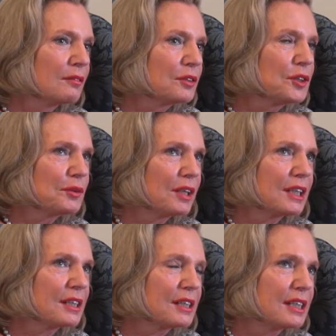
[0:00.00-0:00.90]
wróciła
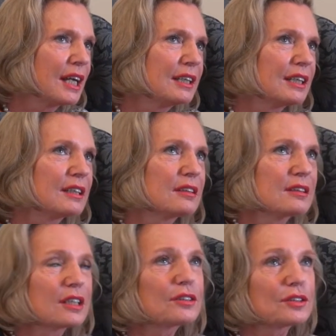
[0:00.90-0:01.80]
na scenę
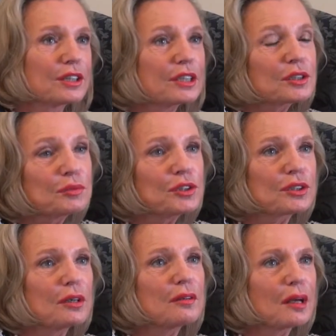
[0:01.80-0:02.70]
z tego, co ja
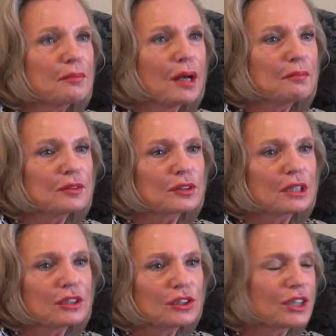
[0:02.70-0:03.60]
słyszę, jak miałam może
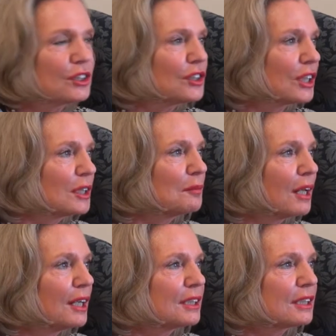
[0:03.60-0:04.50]
jakieś 6-7
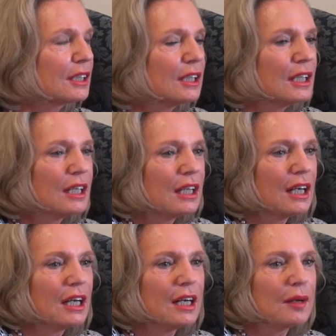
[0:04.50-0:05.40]
lat.
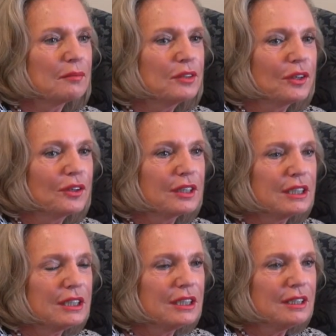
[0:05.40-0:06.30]
No
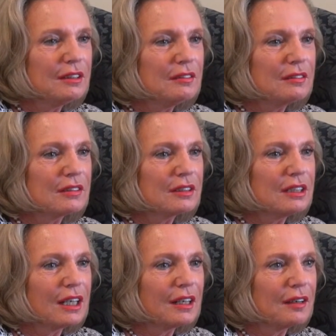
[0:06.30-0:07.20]
i
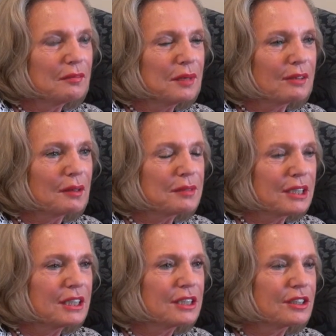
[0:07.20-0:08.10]
ja miałam z
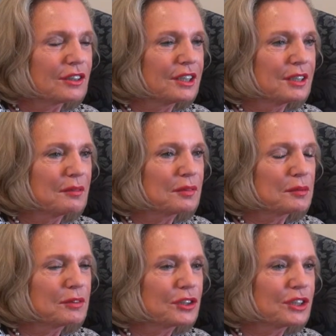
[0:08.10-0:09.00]
jednej strony
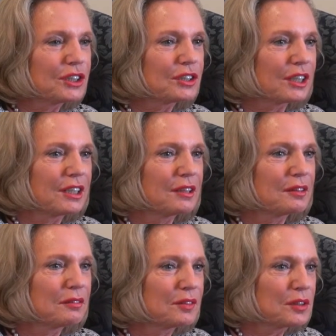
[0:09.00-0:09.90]
powiedzmy życie
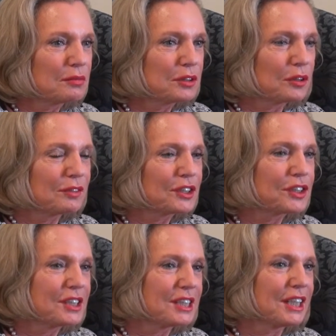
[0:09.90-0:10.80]
takie powiedzmy
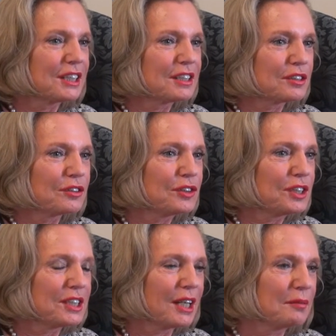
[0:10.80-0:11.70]
towarzyskie z
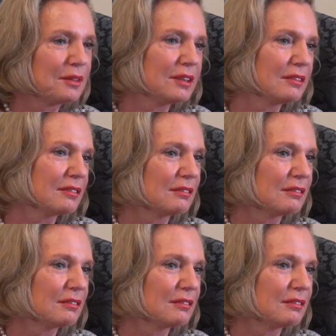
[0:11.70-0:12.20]
rodzicami,